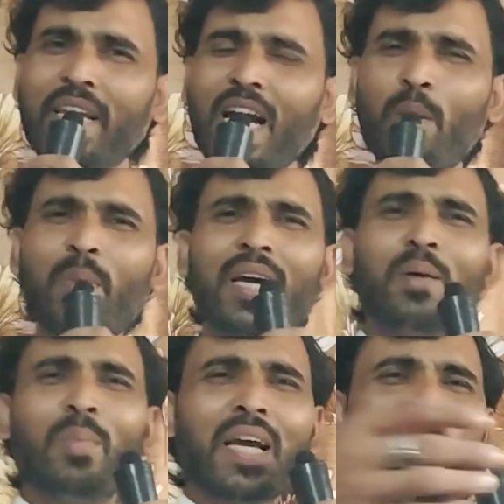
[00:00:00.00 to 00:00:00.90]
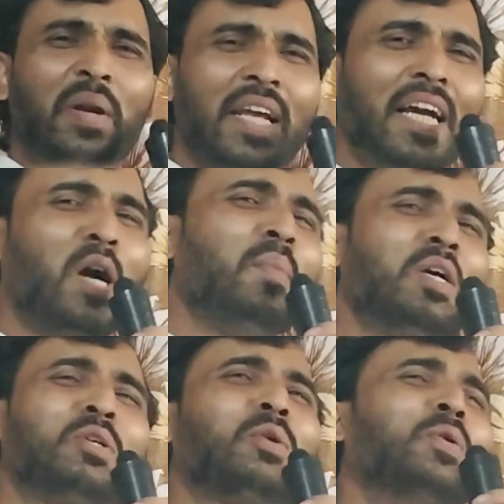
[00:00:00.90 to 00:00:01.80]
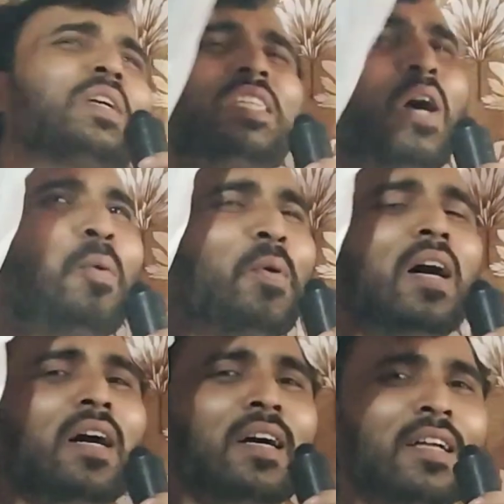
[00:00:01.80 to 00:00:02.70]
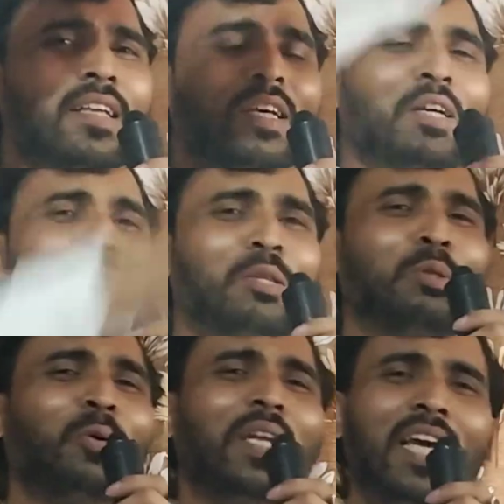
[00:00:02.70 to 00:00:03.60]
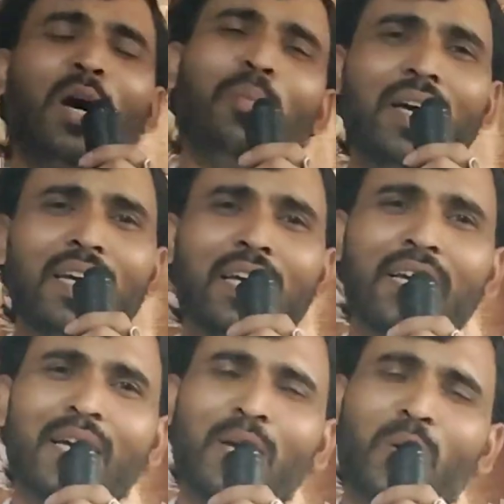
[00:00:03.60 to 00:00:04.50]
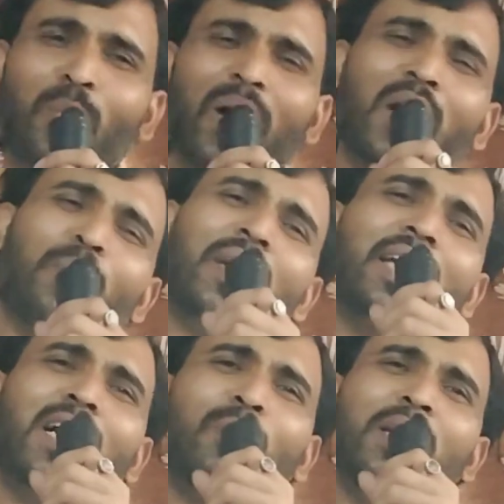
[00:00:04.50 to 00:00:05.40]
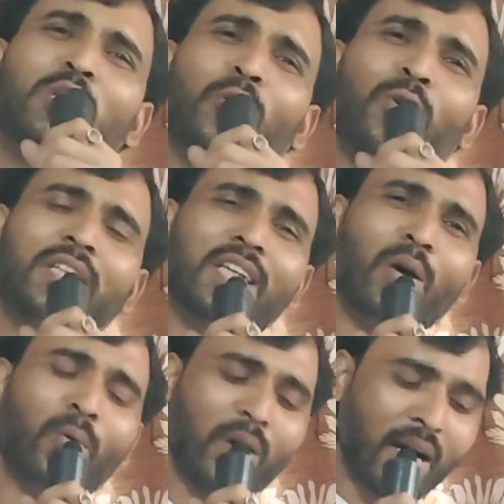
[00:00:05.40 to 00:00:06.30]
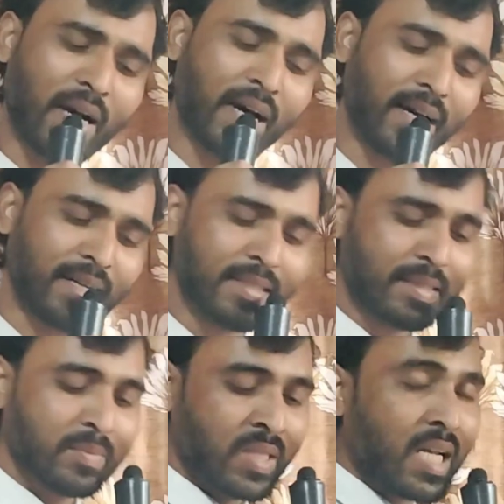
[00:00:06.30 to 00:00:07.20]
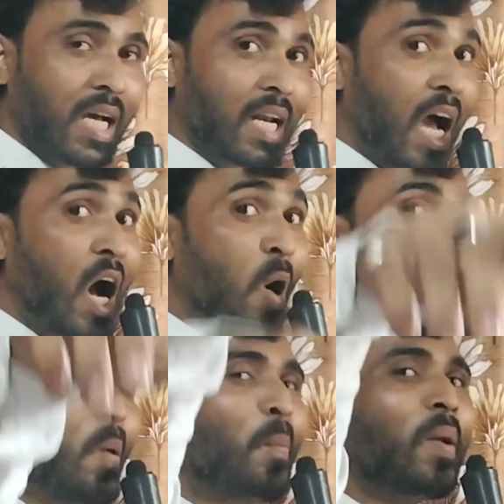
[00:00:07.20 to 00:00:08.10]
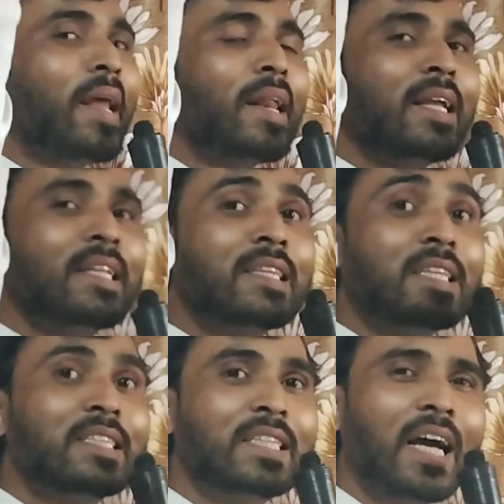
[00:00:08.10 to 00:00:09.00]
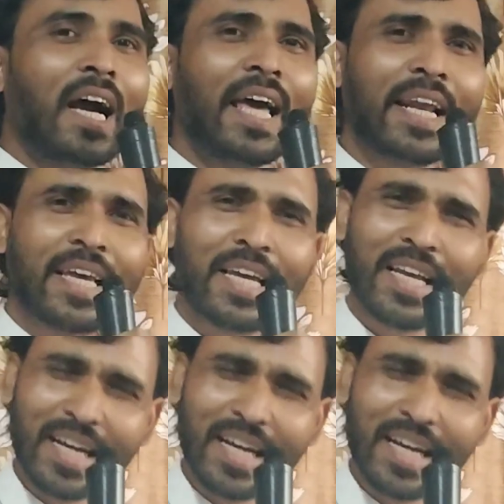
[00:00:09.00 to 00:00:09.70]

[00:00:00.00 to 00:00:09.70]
दुनिया में मैं अपनी कमी छोड़ जाऊंगा दुनिया में मैं अपनी कमी छोड़ जाऊंगा राहों पर इंतजार